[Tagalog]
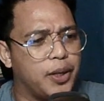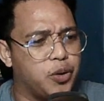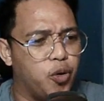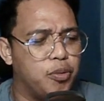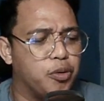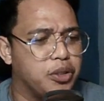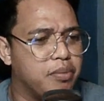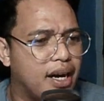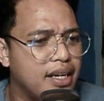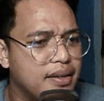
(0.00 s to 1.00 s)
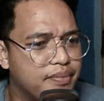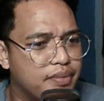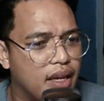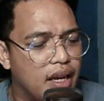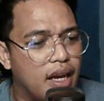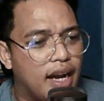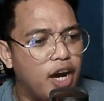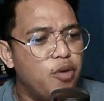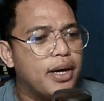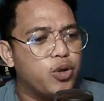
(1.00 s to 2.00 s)
nga pagtukod mo simbahan
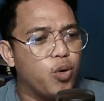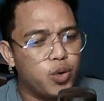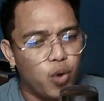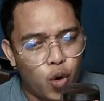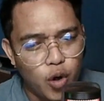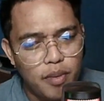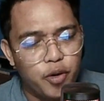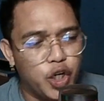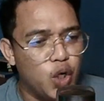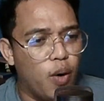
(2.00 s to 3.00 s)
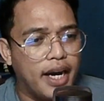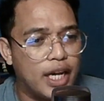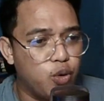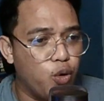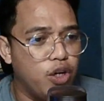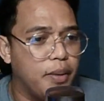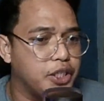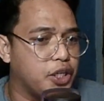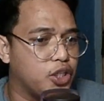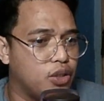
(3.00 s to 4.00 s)
kanon magtukod-tukod mo ginyo nga nagtukod naman
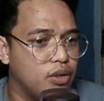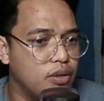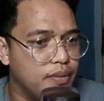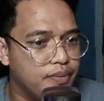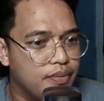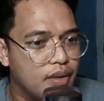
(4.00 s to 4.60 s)
si Kristo